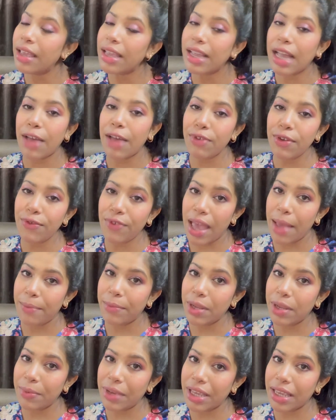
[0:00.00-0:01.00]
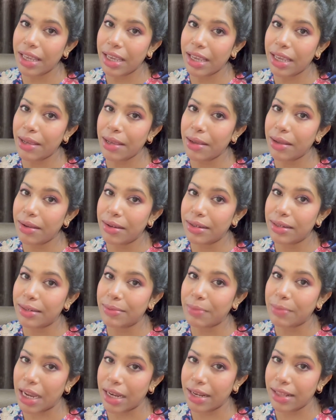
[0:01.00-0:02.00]
काफ़ी फैमिली में ये
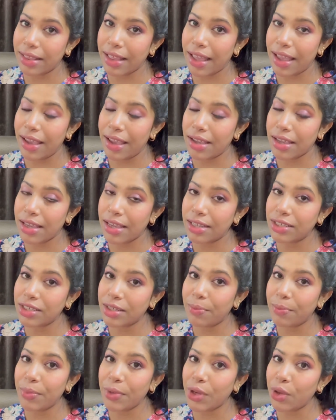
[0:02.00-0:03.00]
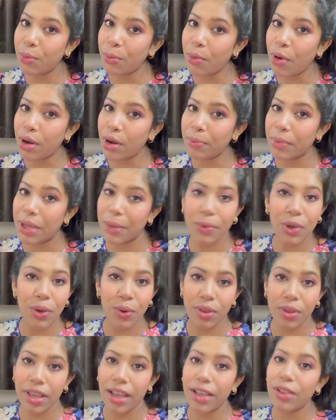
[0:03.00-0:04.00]
मान्यता है कि जब न्यू बॉर्न बेबी
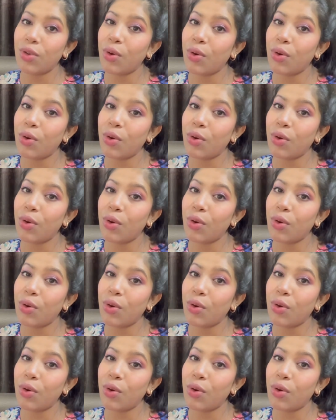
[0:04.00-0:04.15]
होता है तो